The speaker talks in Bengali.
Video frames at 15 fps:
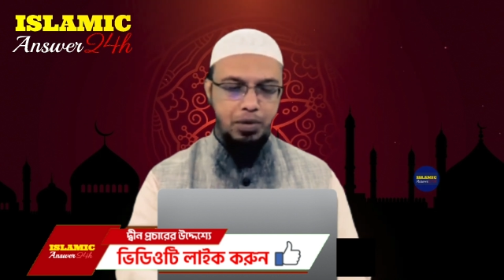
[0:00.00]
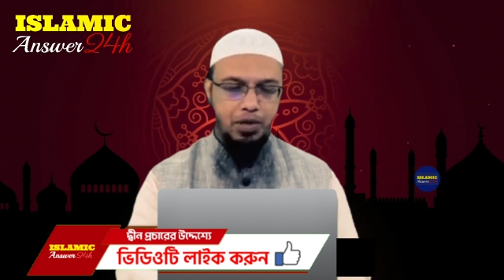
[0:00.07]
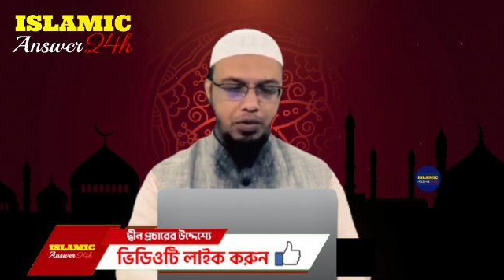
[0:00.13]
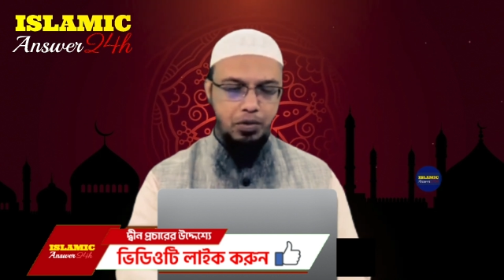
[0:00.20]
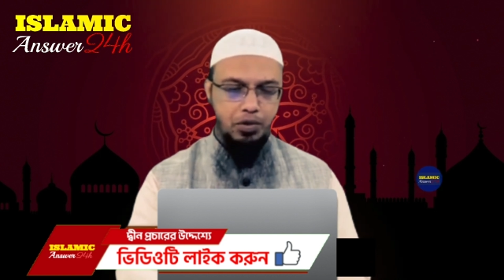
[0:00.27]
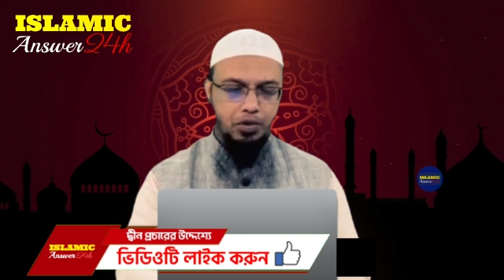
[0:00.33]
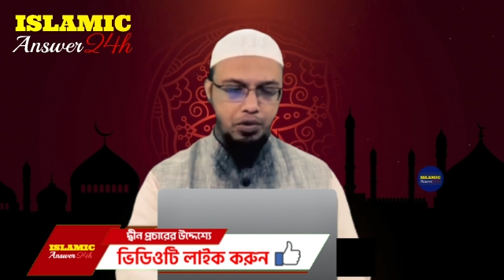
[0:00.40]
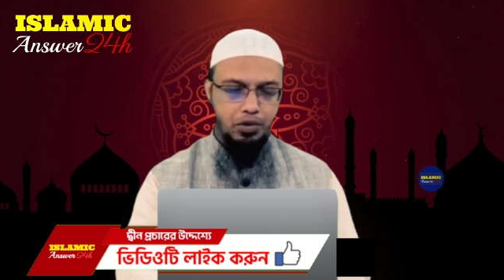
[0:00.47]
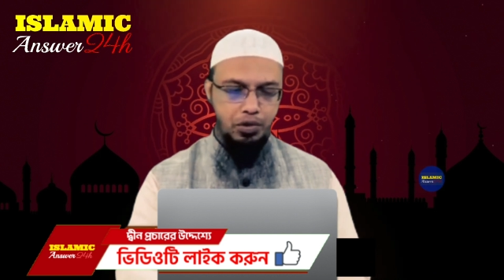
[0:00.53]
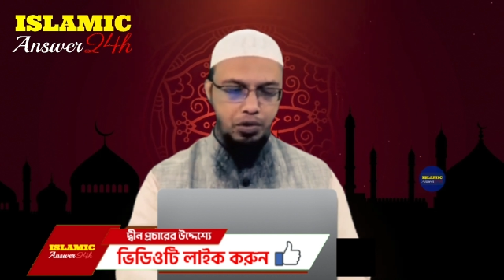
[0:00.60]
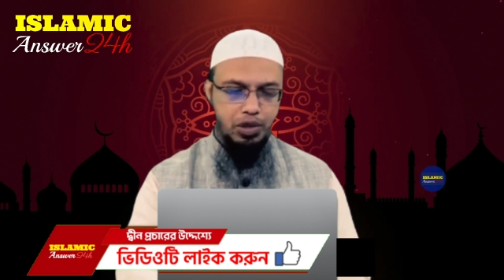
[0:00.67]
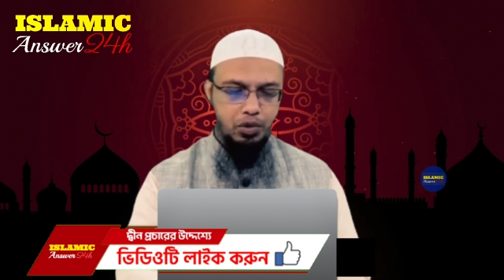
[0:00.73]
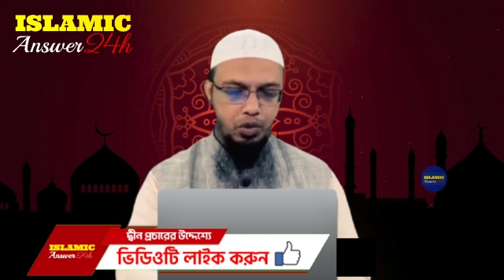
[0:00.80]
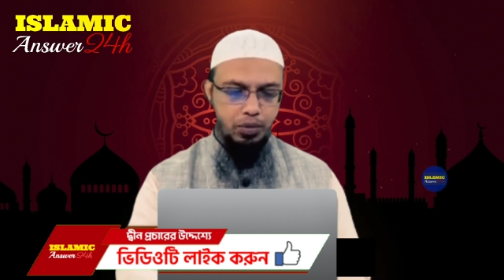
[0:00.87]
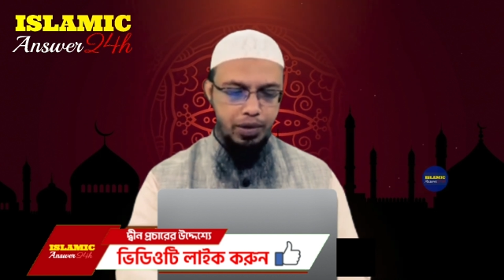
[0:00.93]
এরপরে কোনো
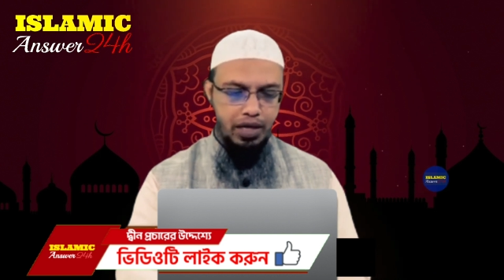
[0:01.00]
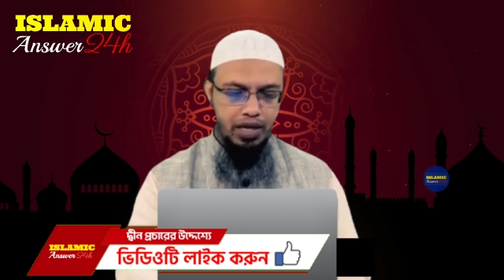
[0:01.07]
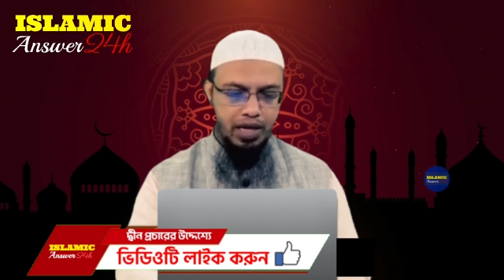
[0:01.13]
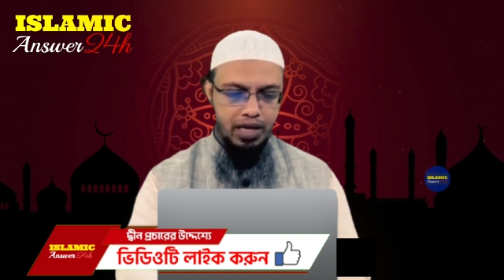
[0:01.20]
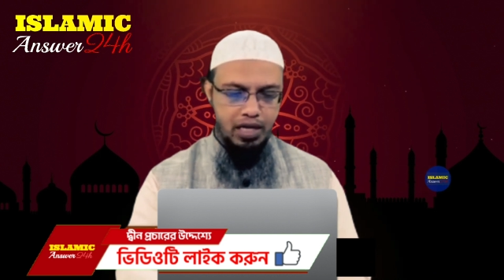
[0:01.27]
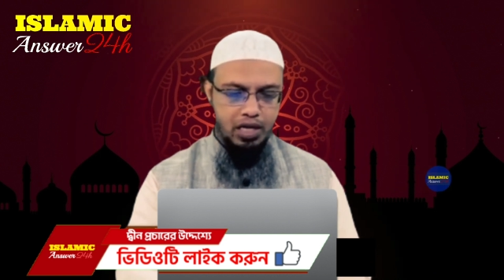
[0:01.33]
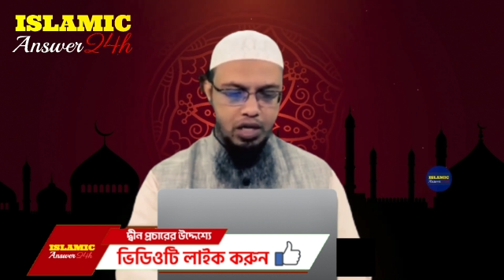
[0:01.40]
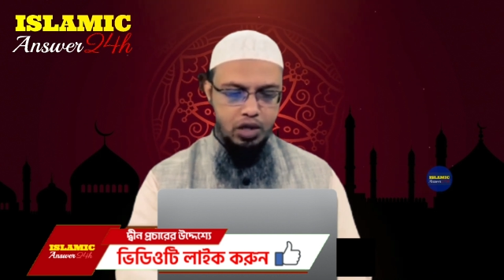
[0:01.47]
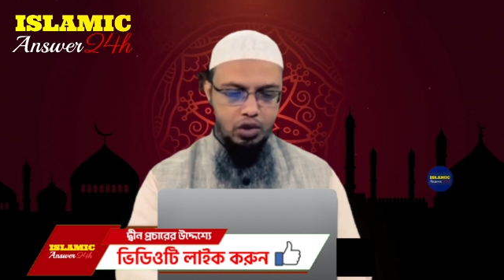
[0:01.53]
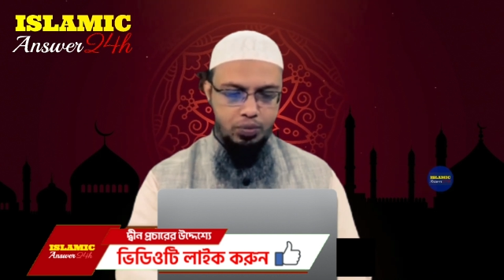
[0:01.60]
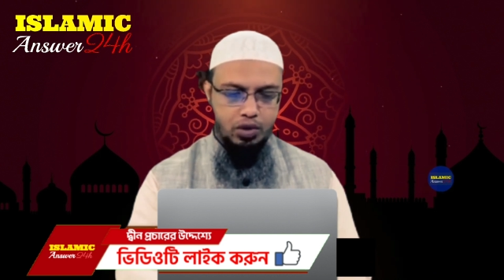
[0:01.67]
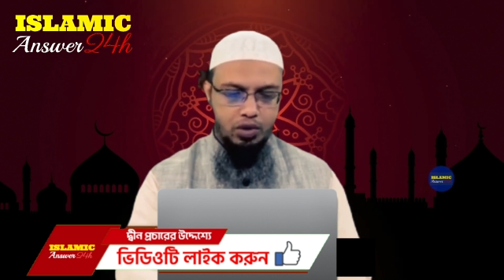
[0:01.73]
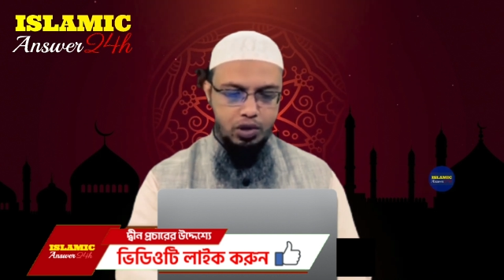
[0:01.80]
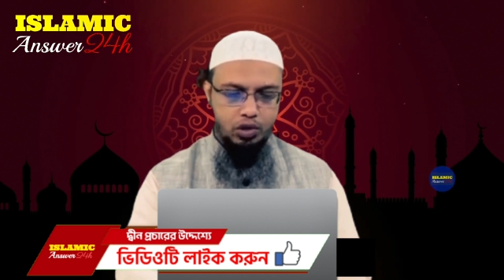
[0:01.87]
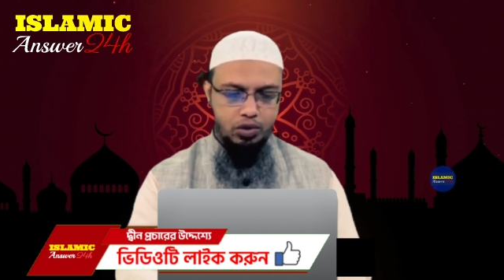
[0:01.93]
ত্রুটি করবেন না
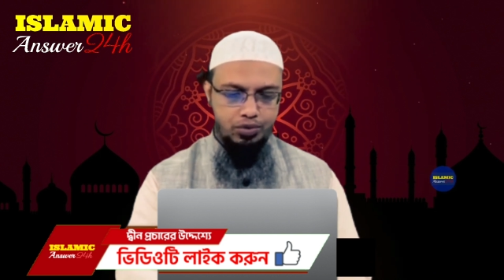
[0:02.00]
সফির